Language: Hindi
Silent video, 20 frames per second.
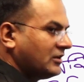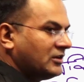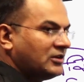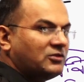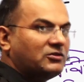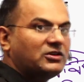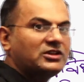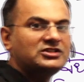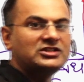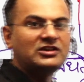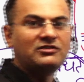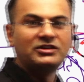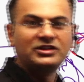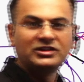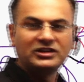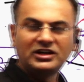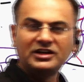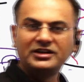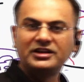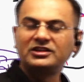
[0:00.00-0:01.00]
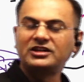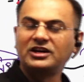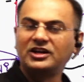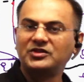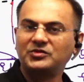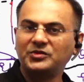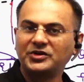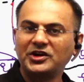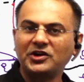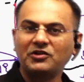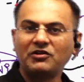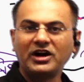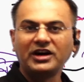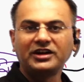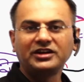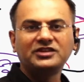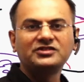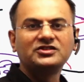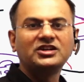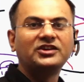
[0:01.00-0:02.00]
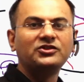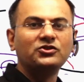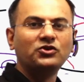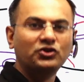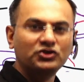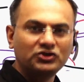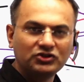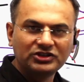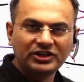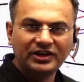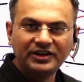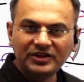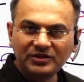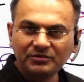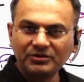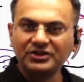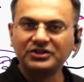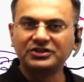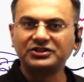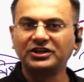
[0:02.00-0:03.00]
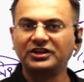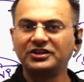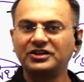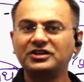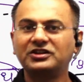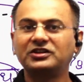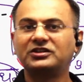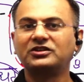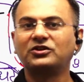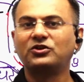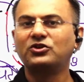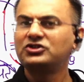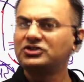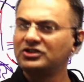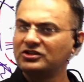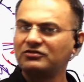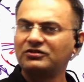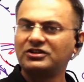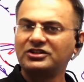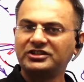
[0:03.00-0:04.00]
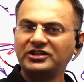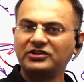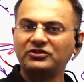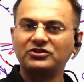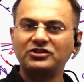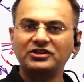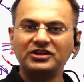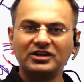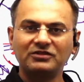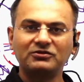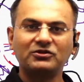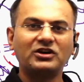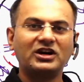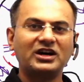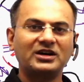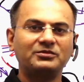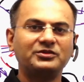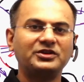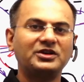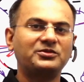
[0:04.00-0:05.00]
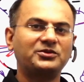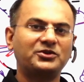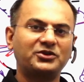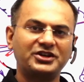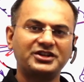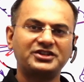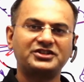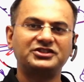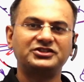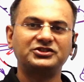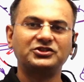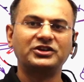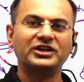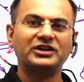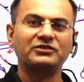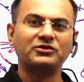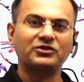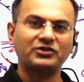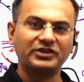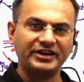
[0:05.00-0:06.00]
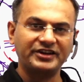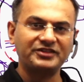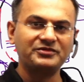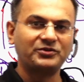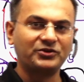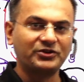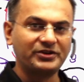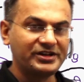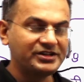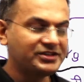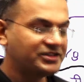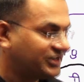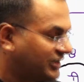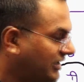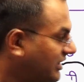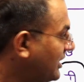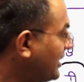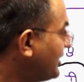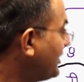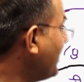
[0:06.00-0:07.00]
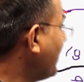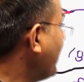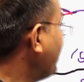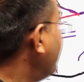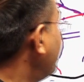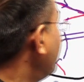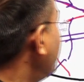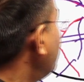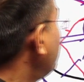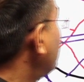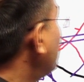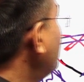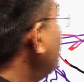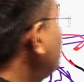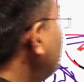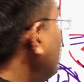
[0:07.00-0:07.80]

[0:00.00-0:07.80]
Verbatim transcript: वर्षा वन का ये तात्पर्य हुआ कि जहां 200 सेंटीमीटर से अधिक औसत वर्षा होती है वो आपके फॉरेस्ट जो है वो रेन फॉरेस्ट कहलाते हैं तो इस